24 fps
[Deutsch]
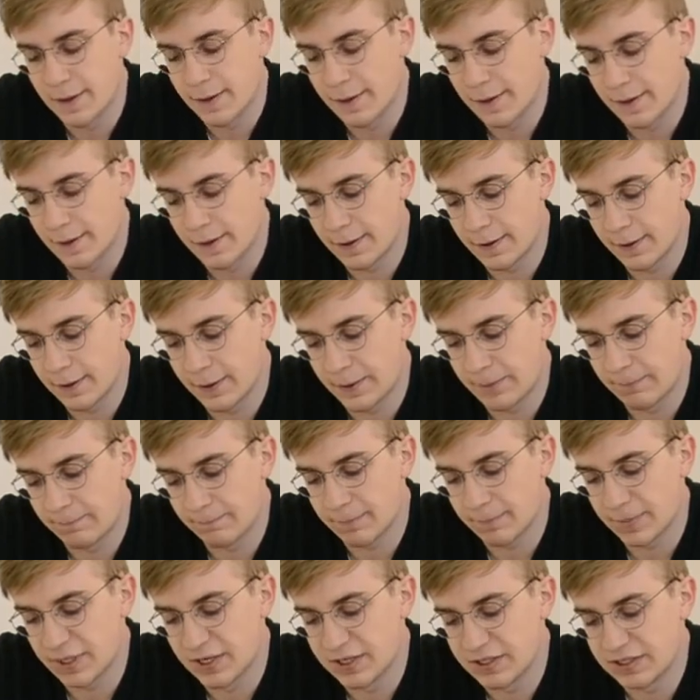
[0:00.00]

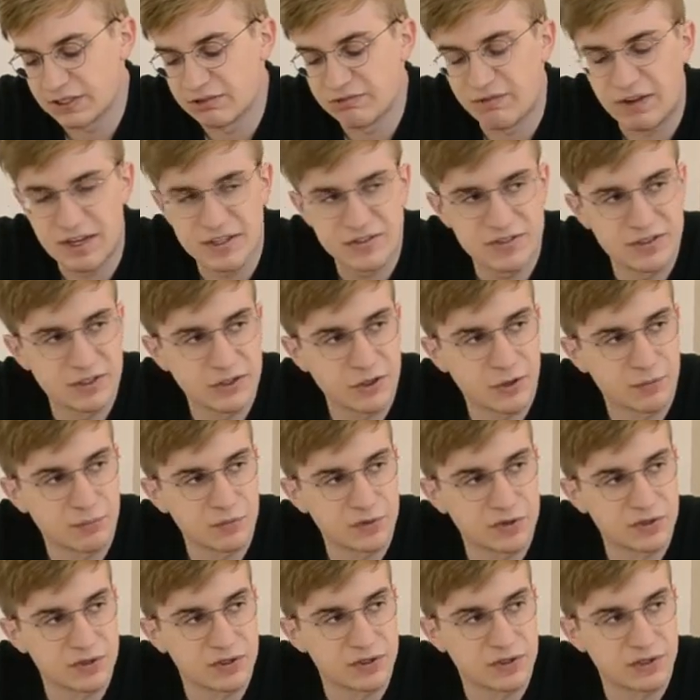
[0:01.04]
Ähm, ich weiß nicht, ob
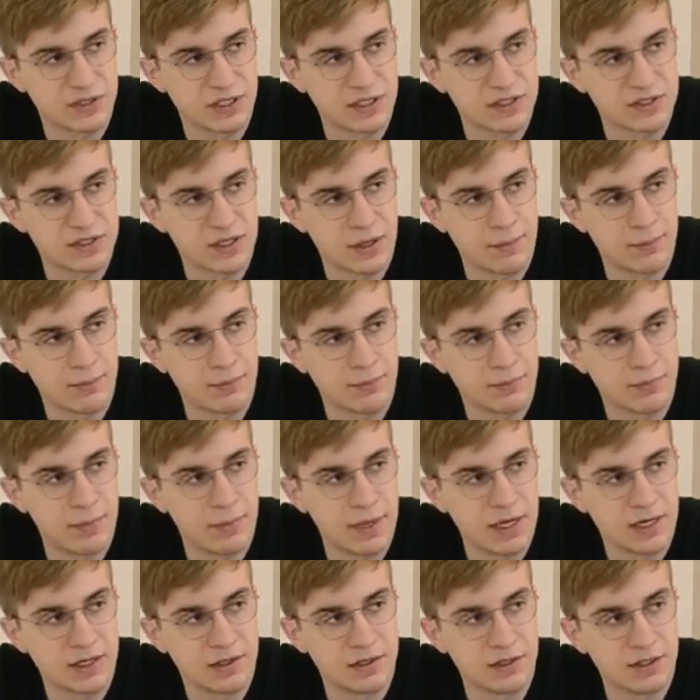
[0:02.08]
das jetzt am
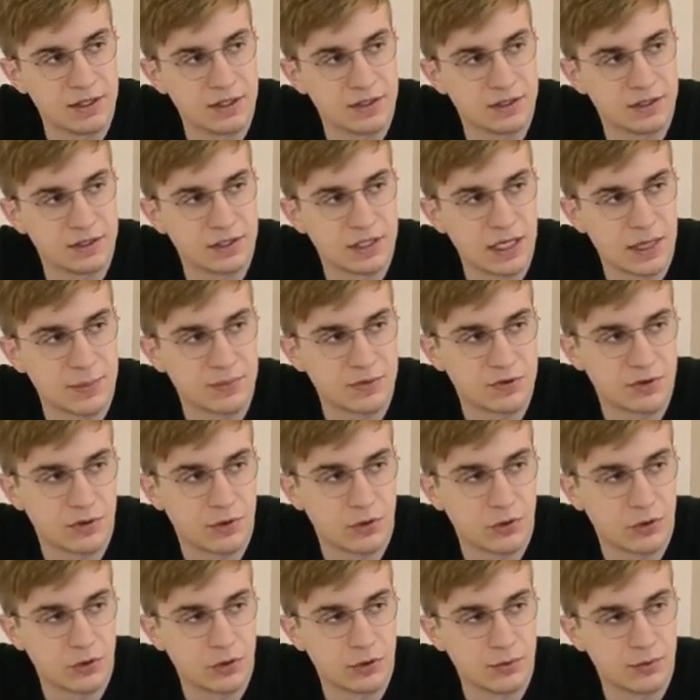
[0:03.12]
Mac liegt. Ich habe es
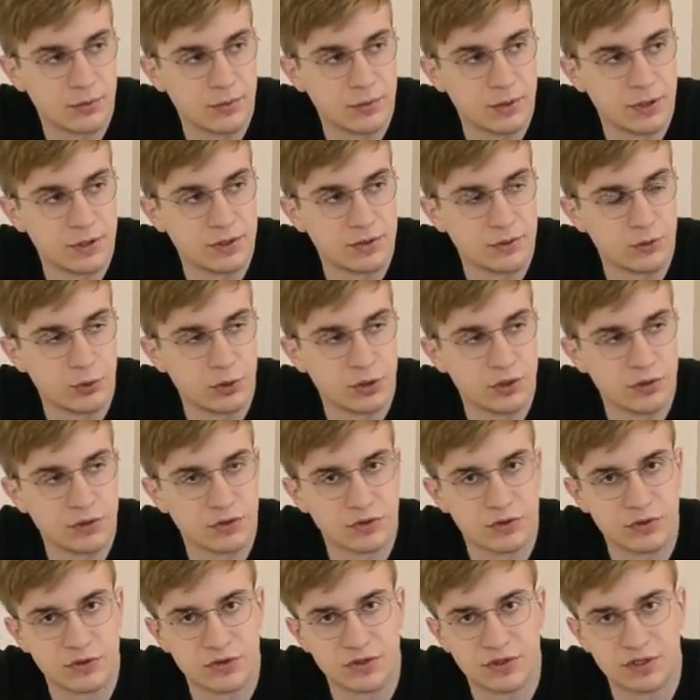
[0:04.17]
auch mit
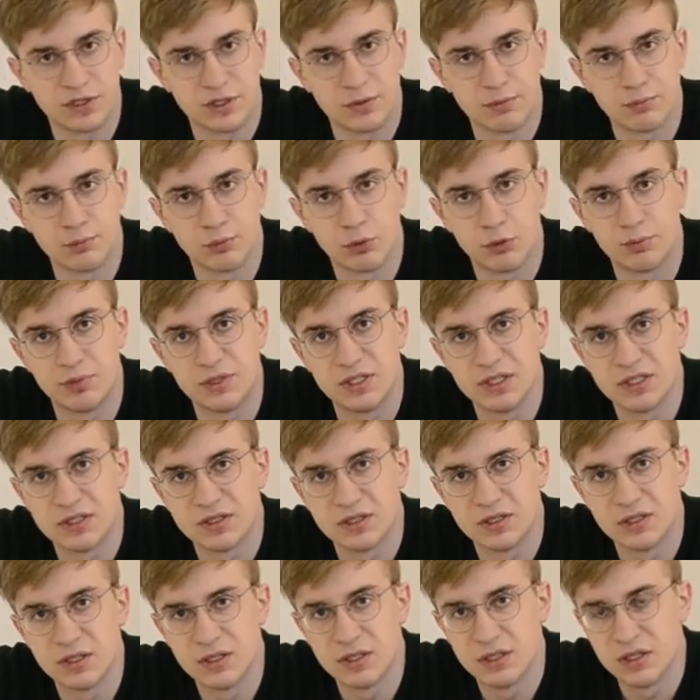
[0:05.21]
Windows-Systemen probiert.